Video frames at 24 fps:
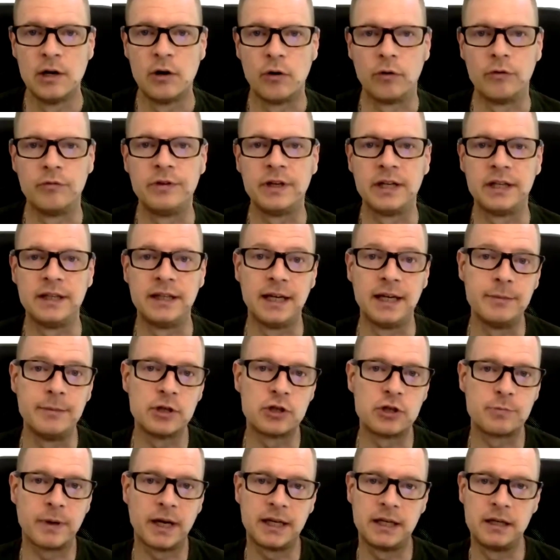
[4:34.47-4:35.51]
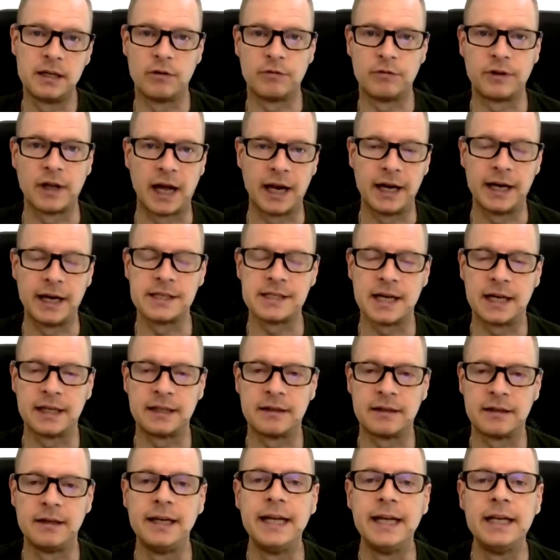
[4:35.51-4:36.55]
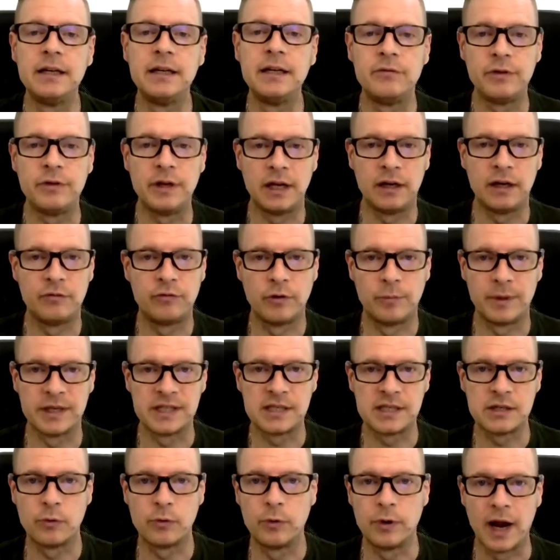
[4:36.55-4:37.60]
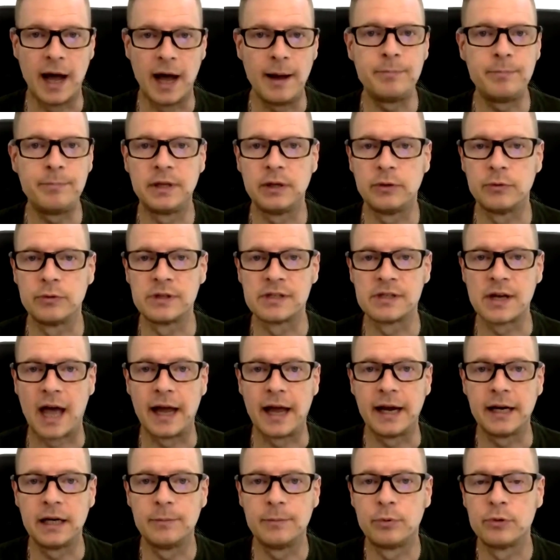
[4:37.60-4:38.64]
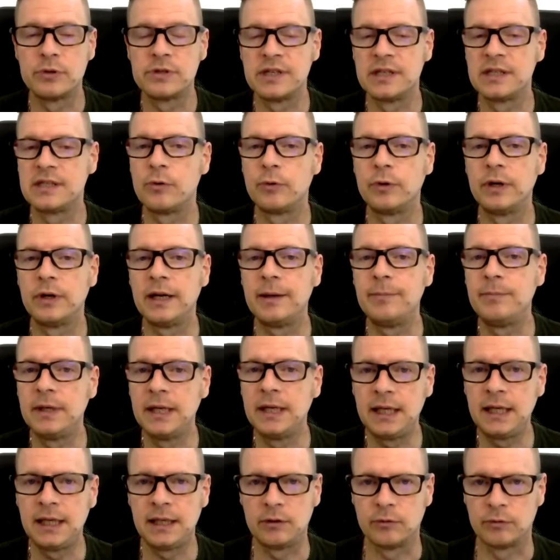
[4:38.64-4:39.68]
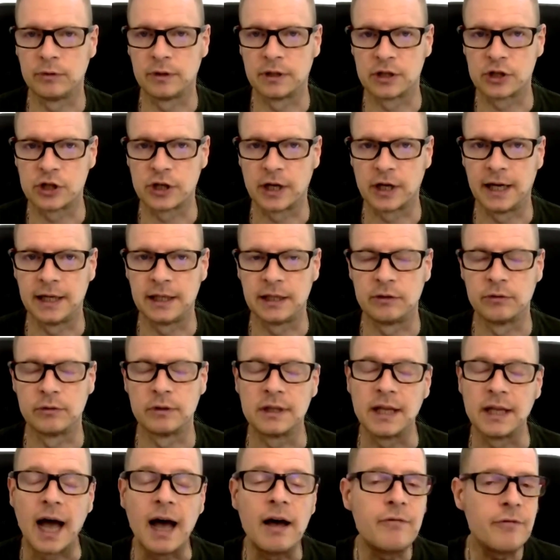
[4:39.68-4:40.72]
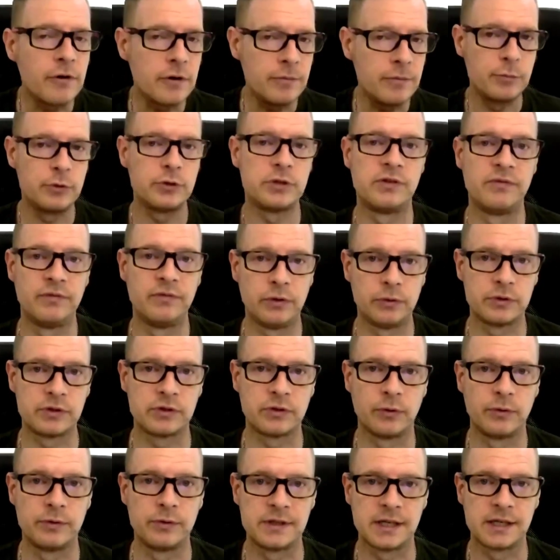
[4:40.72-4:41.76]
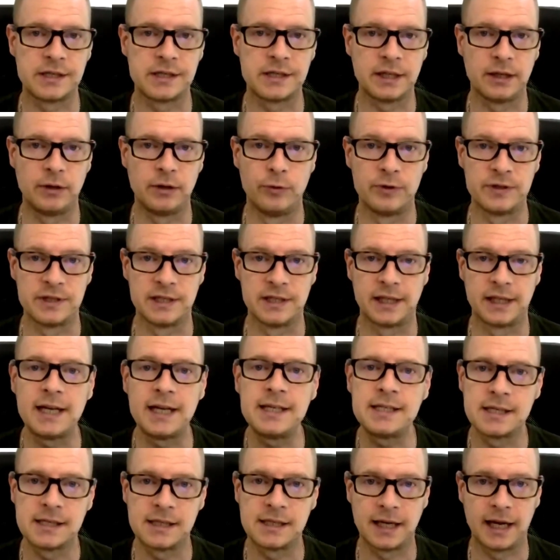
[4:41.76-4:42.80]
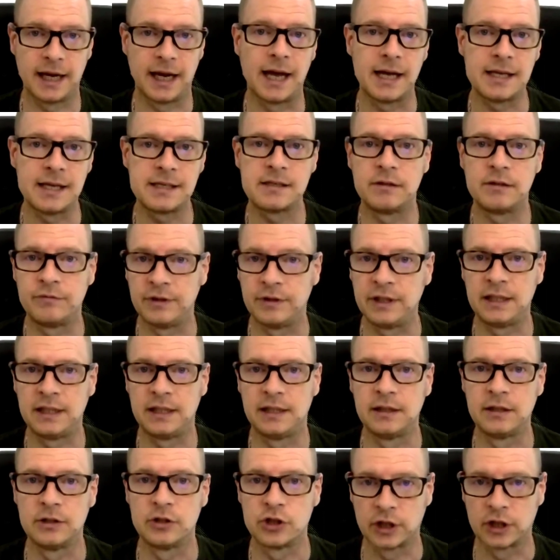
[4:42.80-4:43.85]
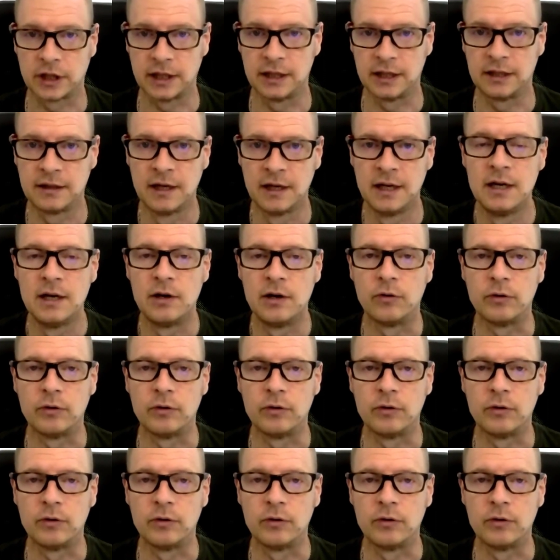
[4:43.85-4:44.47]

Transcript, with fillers: Und wir dementsprechend auf der anderen Seite lehnen wir Informationen ab, die unsere eigene Position eben nicht unterstreichen. Und und davon müssen wir uns grundsätzlich lösen. Das ist der erste wichtige Schritt.